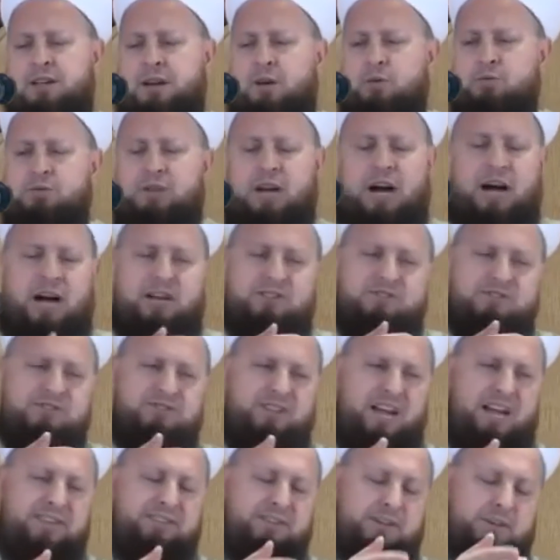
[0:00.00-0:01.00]
Yahudi
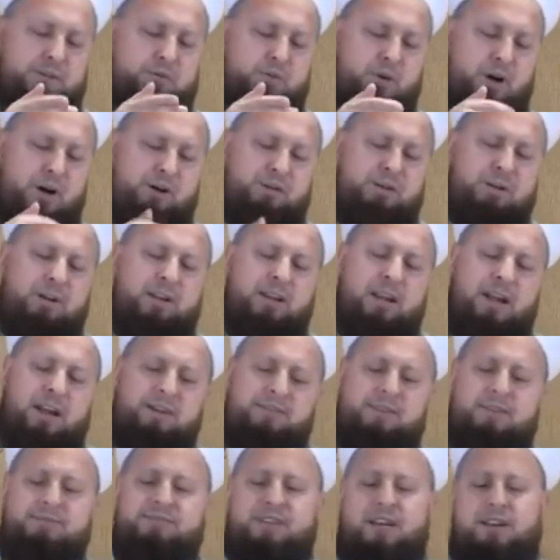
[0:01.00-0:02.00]
ağacındandır diyor
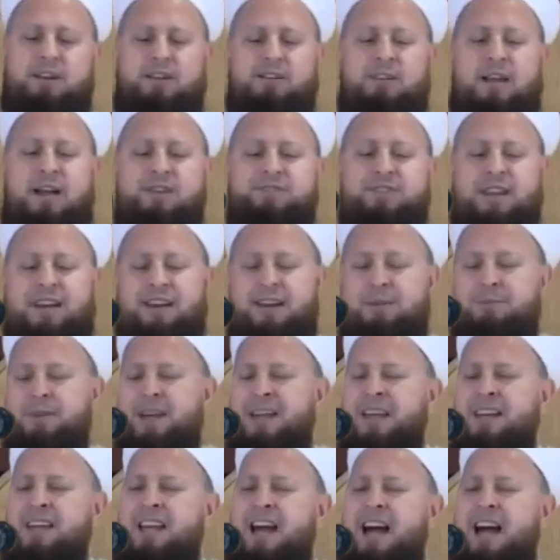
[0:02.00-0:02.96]
Efendimiz sallallahu aleyhi ve sellem.